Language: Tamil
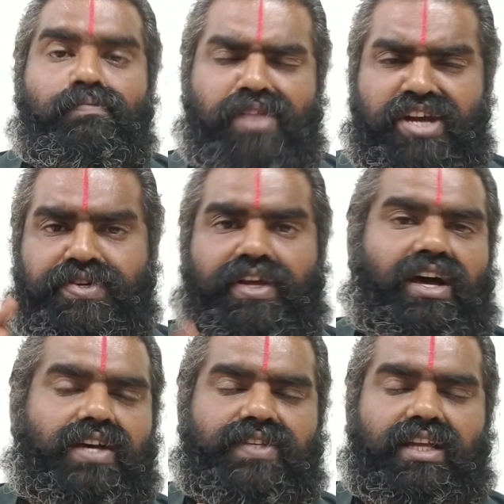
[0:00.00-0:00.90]
மேஷ
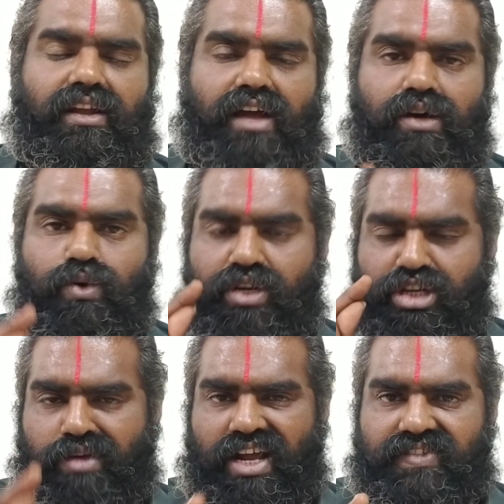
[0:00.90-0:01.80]
ராசியில் ராகு
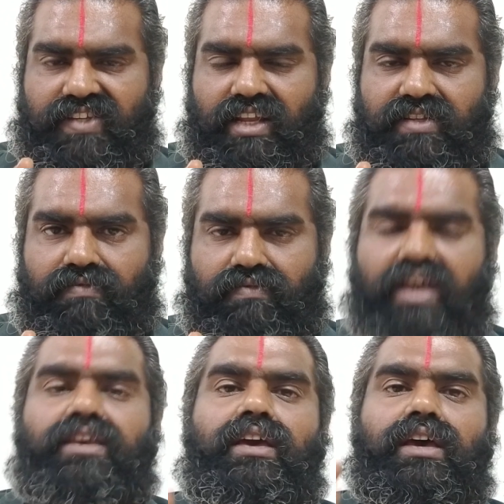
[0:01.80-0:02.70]
ரிஷபராசியில்
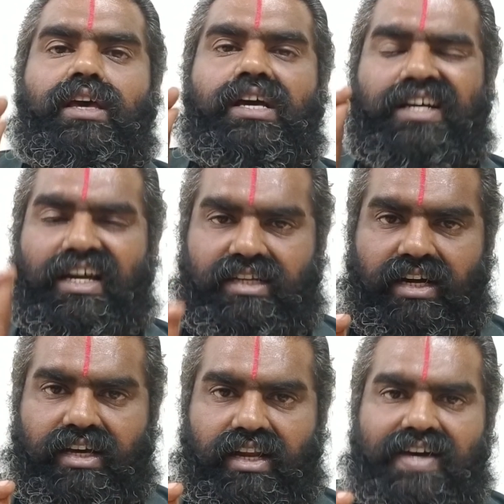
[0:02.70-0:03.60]
செவ்வாய்
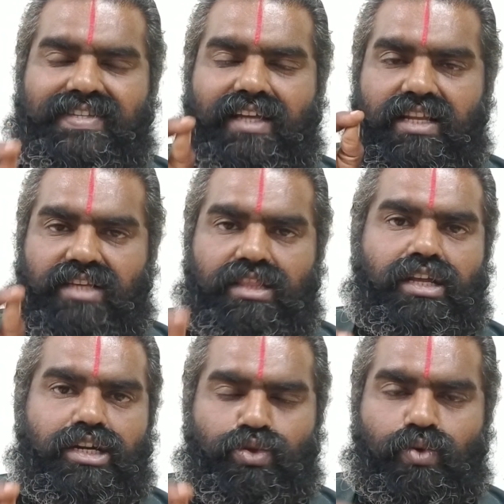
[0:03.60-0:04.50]
கர்க்கடக ராசியில்
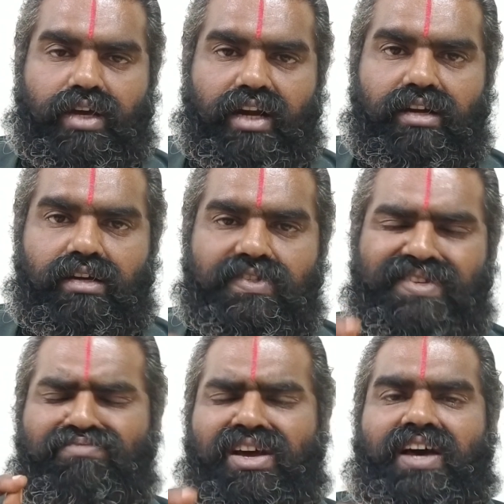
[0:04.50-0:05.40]
சந்திரன் சுக்ரன்
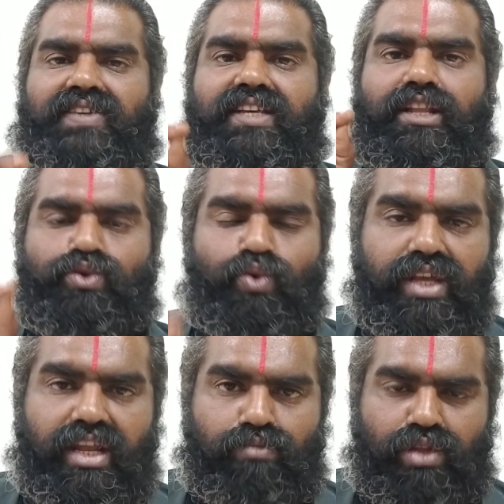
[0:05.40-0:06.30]
சிம்ம ராசியில்
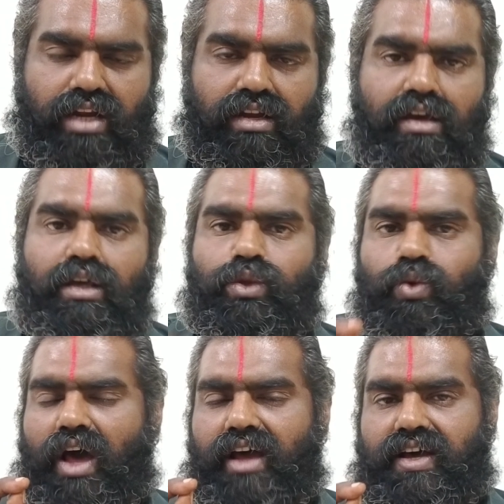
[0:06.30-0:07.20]
சூரியன் புதன்
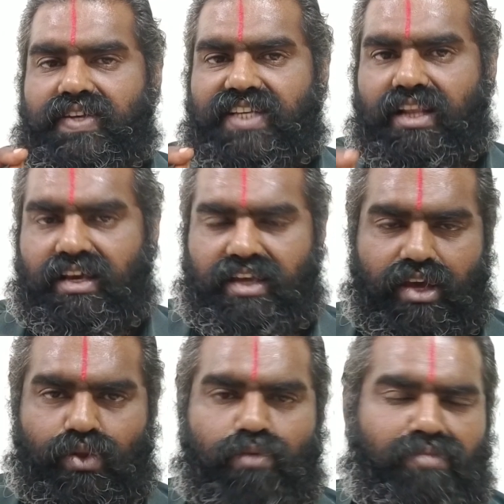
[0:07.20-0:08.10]
துலா ராசியில்
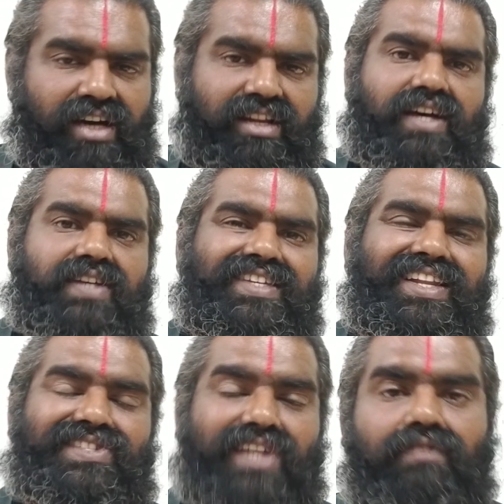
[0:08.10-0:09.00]
கேது மகர
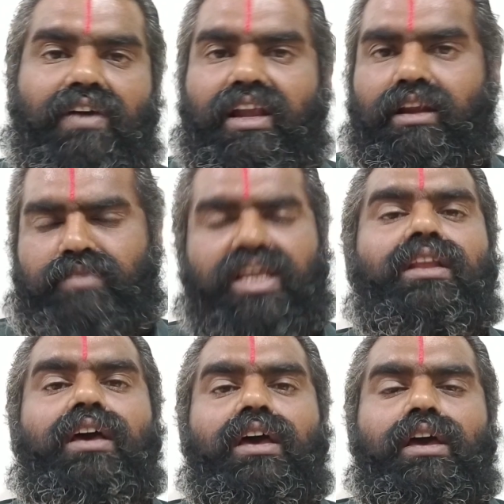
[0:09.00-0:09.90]
ராசியில் சனி
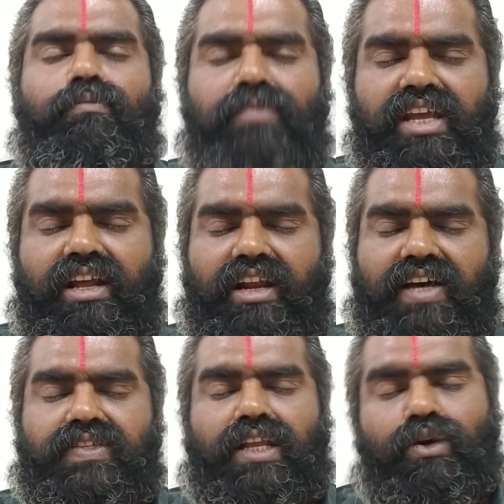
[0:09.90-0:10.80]
வக்ரலமையில் மீன
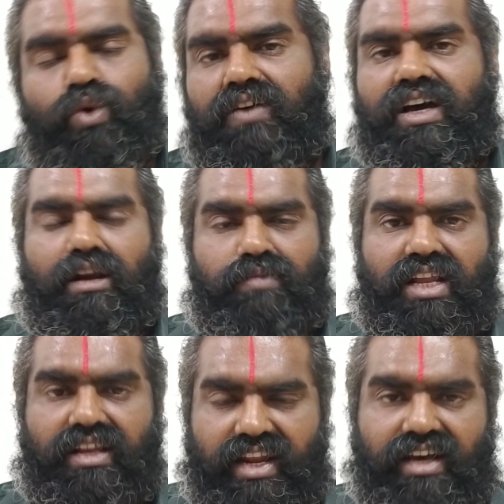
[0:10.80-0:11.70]
ராசியில் குரு
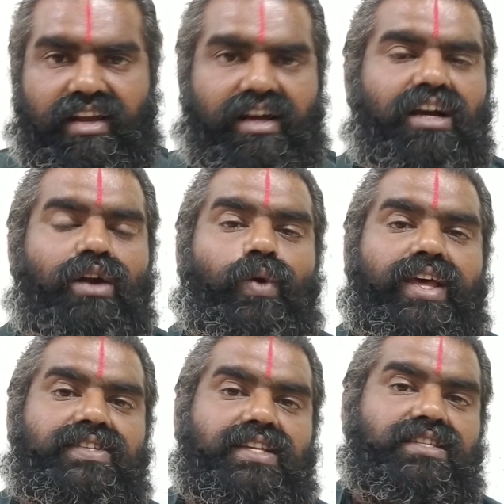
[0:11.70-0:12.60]
வக்ரலமையில் என
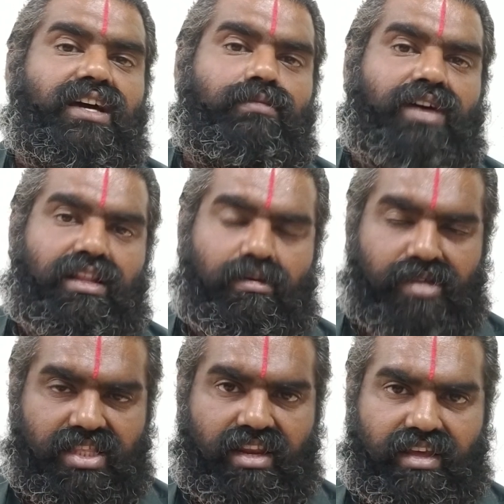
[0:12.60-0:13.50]
கிரகங்களுடைய சஞ்சாரமானது
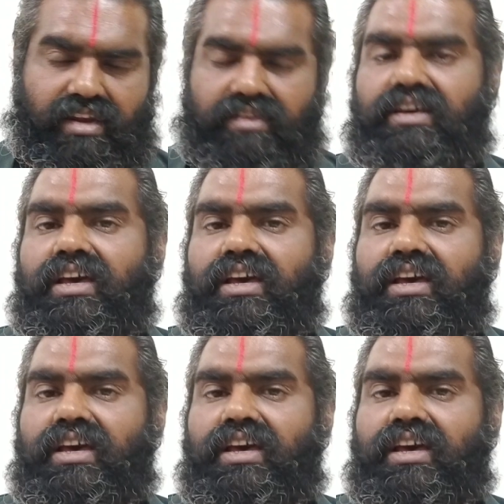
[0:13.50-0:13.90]
அமைந்திருக்கிறது